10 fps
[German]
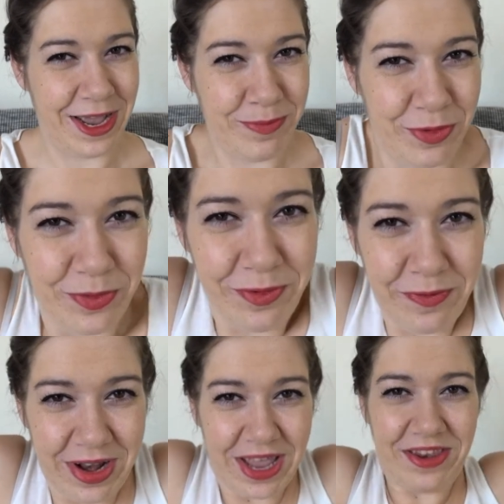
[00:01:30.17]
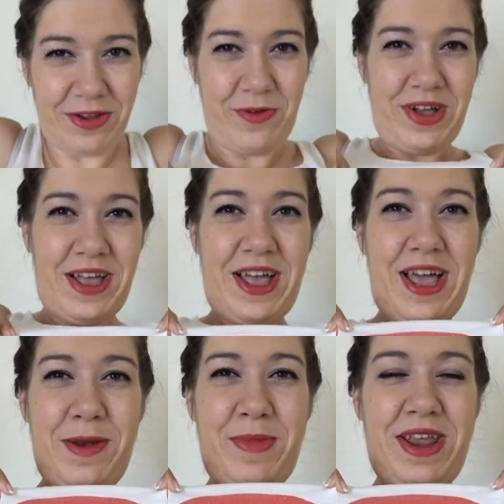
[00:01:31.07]
habt und vielleicht auch
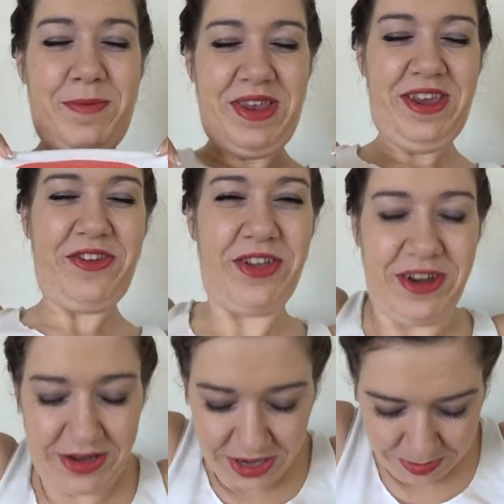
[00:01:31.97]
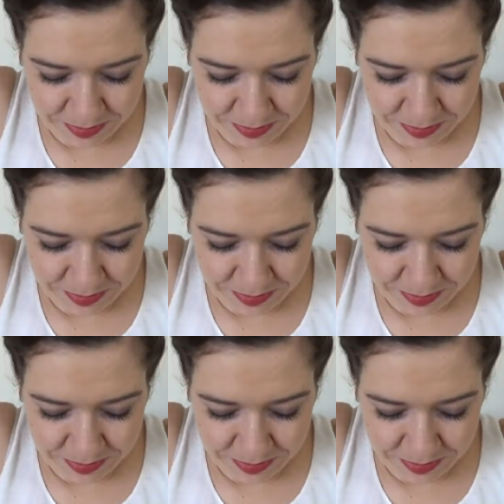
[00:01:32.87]
an meinem T-Shirt,